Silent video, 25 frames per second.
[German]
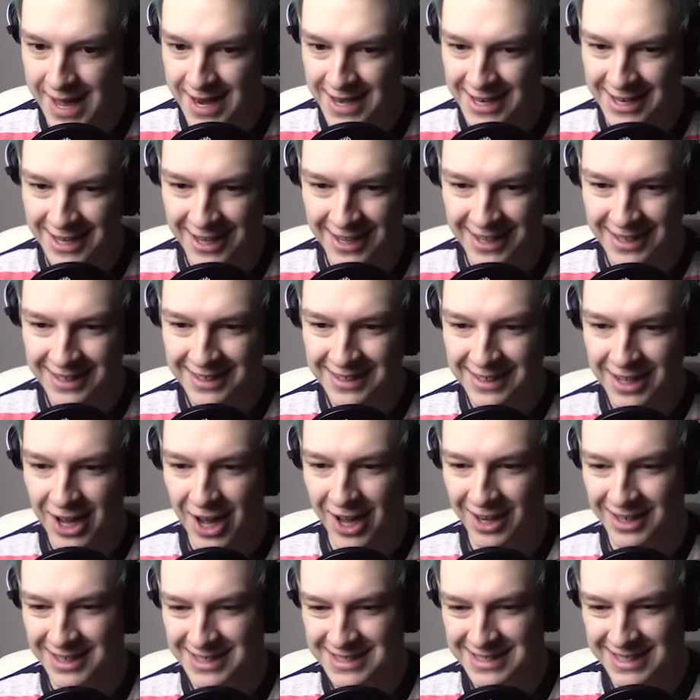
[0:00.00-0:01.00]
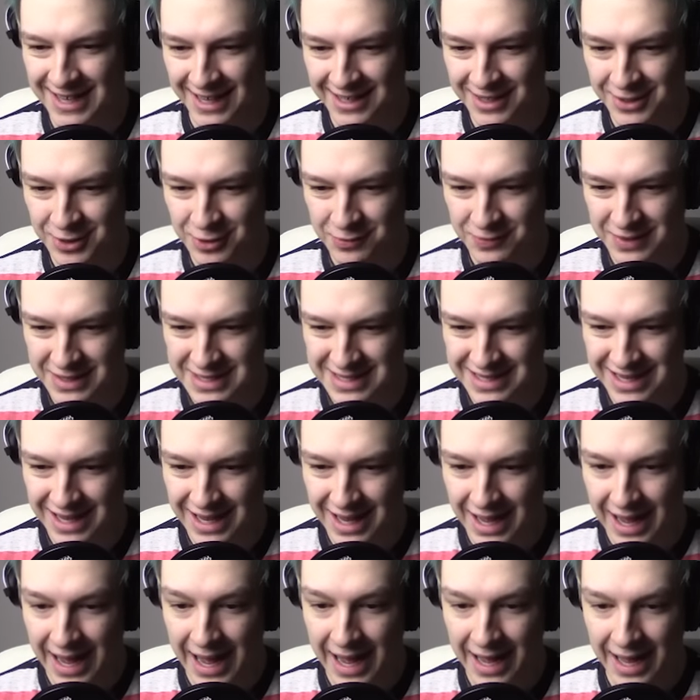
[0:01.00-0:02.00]
Kinder! Oh, das kann ja nur witzig.
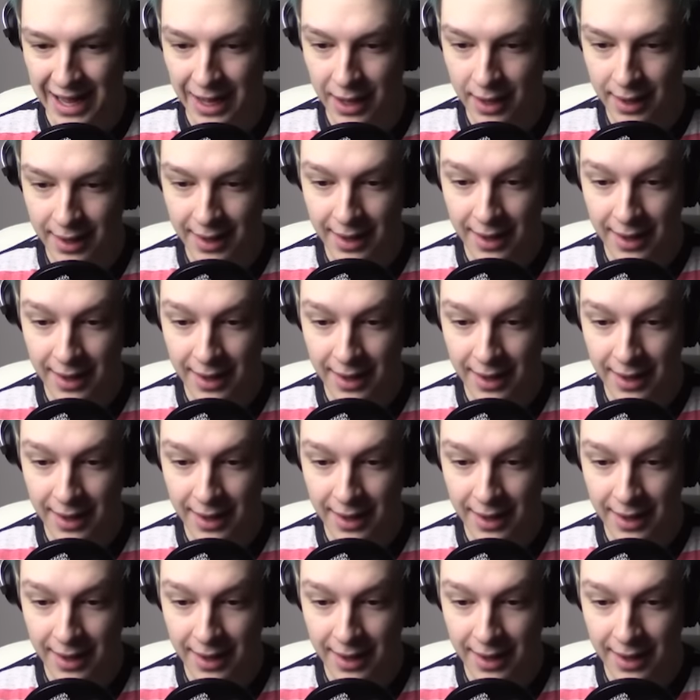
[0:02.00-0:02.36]
Ah.